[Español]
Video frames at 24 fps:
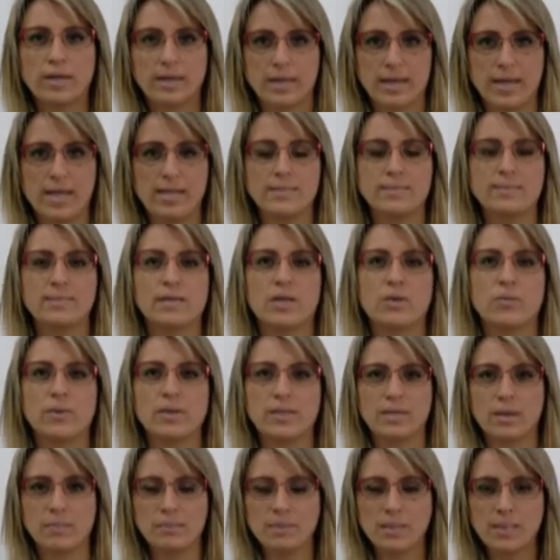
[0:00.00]
a realzar
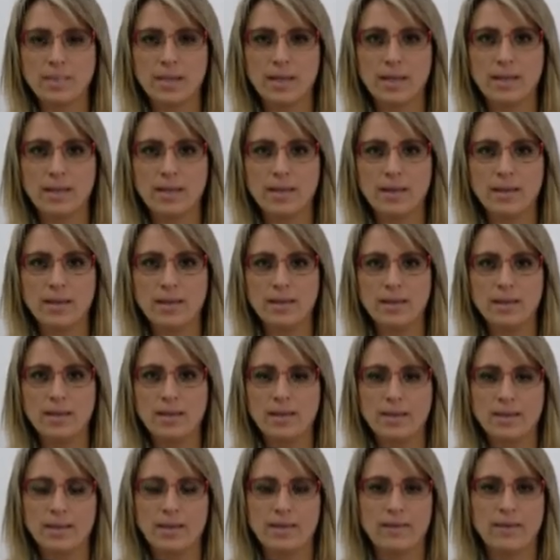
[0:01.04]
nuestra mirada
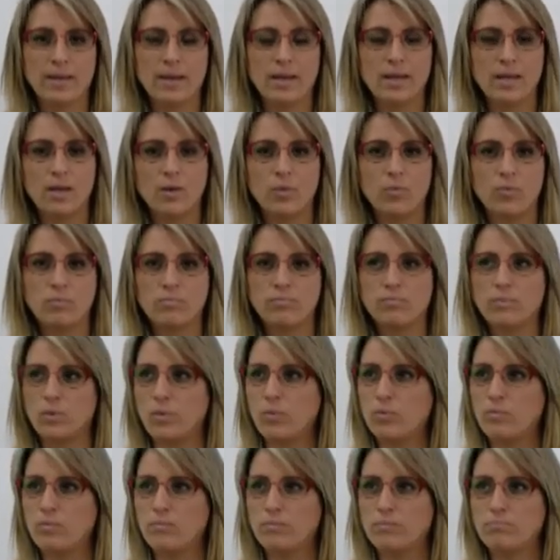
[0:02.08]
y a darle
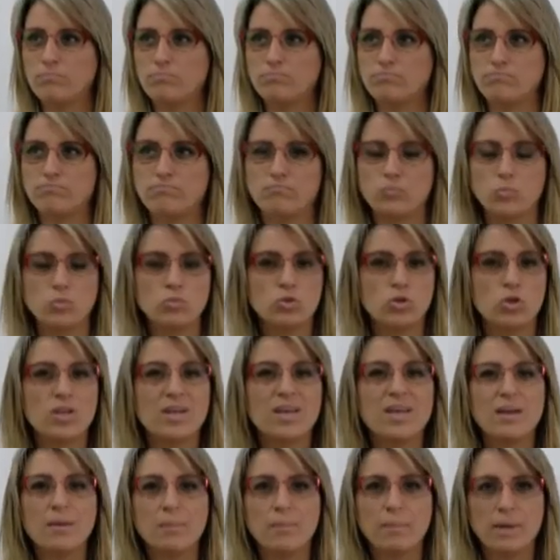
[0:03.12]
un,
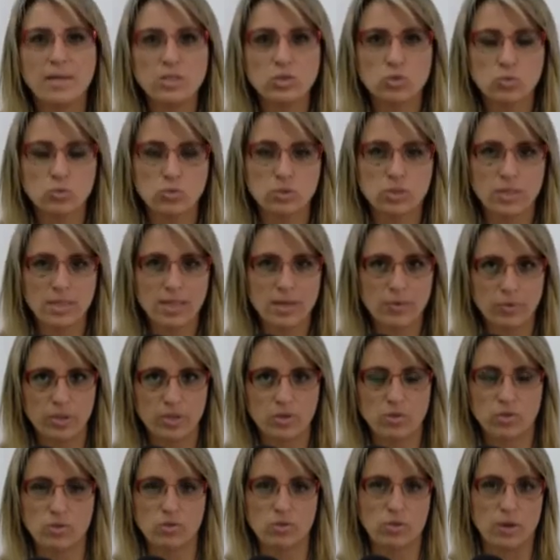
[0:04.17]
toque más sutil a
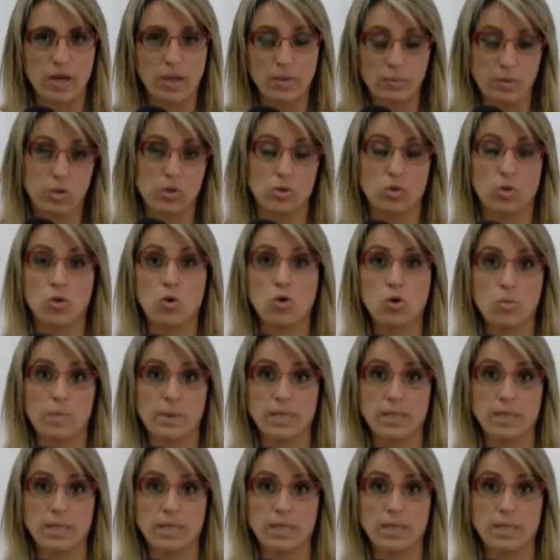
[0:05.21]
nuestro, a nuestro ojo